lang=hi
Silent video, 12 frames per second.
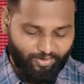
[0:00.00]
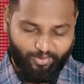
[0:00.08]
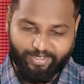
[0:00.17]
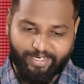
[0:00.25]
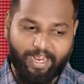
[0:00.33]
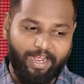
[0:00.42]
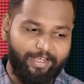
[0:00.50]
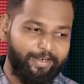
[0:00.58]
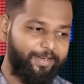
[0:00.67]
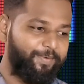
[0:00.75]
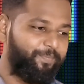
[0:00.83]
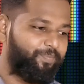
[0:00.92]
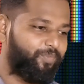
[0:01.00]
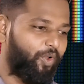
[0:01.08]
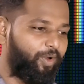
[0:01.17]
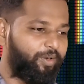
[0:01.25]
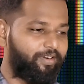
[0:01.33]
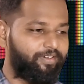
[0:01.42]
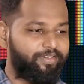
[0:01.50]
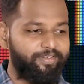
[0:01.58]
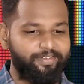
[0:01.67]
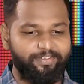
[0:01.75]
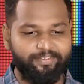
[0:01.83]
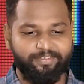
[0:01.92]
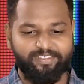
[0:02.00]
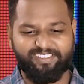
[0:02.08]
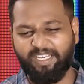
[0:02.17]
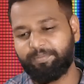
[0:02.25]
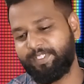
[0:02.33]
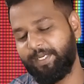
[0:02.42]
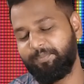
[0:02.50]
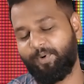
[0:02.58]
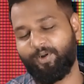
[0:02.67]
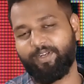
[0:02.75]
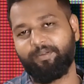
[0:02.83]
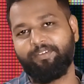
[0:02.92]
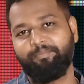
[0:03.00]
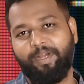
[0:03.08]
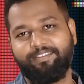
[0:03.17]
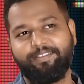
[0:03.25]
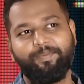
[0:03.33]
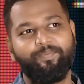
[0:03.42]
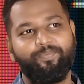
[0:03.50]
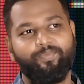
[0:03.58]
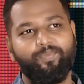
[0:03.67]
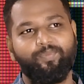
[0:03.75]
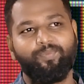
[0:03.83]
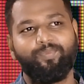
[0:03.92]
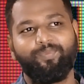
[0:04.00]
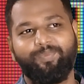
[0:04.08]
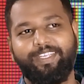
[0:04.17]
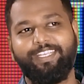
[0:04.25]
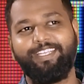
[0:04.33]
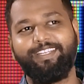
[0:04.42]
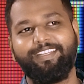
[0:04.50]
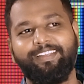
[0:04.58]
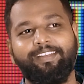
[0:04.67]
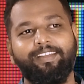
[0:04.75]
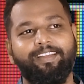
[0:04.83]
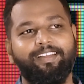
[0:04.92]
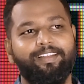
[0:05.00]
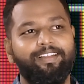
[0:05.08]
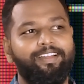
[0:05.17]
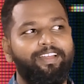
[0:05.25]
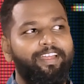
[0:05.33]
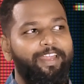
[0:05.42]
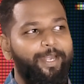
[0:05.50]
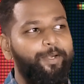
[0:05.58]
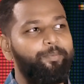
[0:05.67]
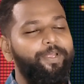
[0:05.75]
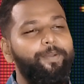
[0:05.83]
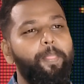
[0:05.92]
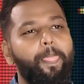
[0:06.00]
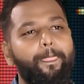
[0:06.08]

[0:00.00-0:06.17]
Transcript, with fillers: और ये आखिरी और सबसे इंपॉर्टेंट बात कि एंड में